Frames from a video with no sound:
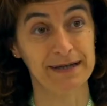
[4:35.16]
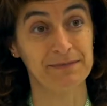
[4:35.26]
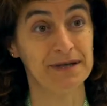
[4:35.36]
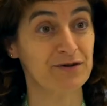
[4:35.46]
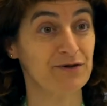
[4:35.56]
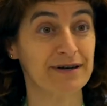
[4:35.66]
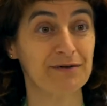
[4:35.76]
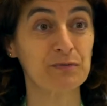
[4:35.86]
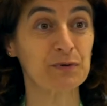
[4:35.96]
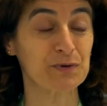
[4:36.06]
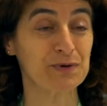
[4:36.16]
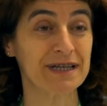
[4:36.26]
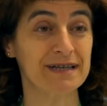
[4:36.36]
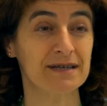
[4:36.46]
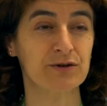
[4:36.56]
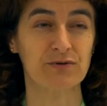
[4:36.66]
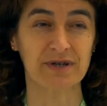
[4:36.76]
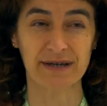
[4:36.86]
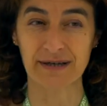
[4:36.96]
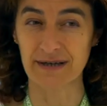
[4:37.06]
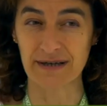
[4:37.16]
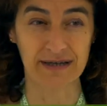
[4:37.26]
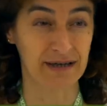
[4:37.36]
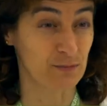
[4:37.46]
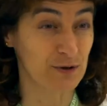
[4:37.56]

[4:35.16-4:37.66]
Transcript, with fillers: Para mí es una gran oportunidad escuchar a gente que sabe